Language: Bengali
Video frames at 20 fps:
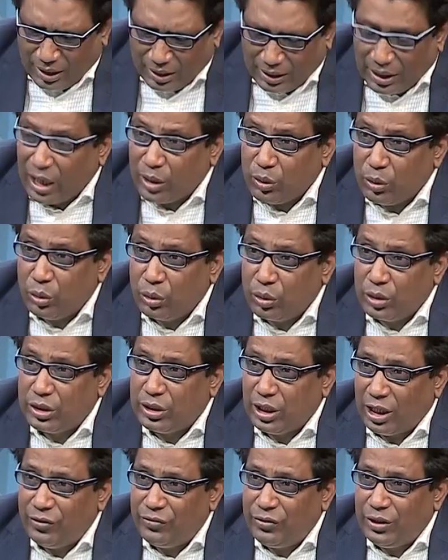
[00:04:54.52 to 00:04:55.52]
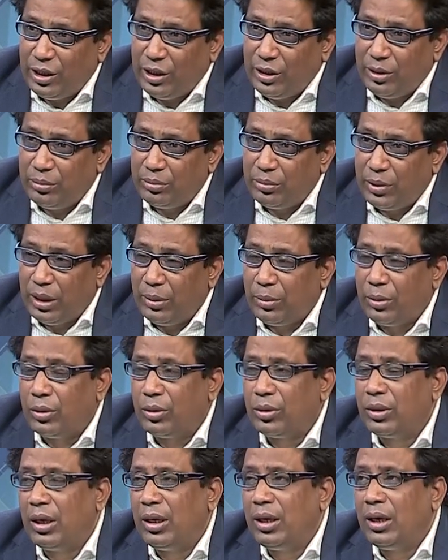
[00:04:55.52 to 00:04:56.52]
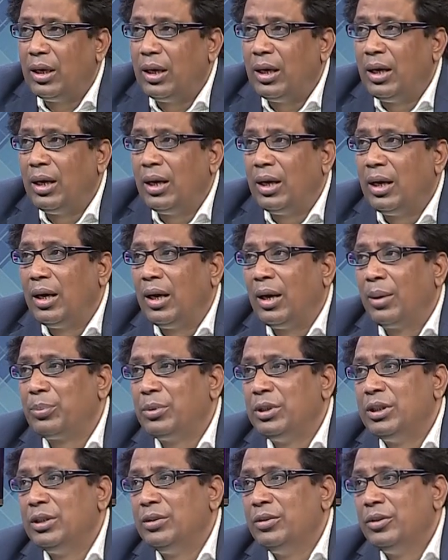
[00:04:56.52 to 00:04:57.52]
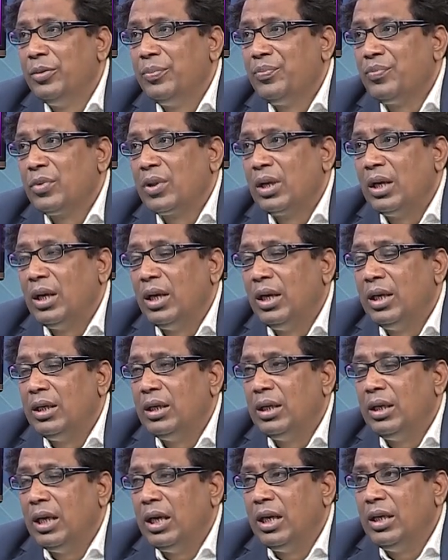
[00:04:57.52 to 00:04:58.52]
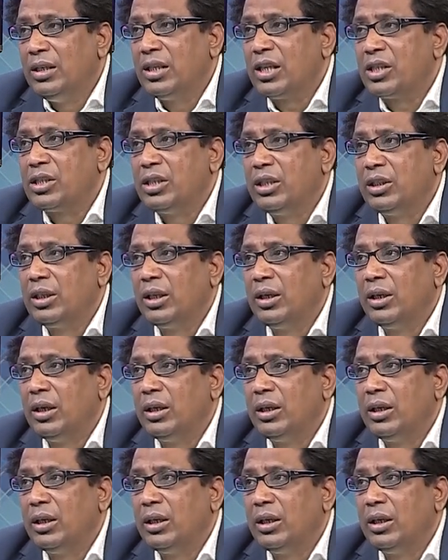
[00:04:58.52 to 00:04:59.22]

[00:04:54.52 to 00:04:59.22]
নাটক টেলিফিল্ম এবং আপনি এই ইন্ডাস্ট্রিতে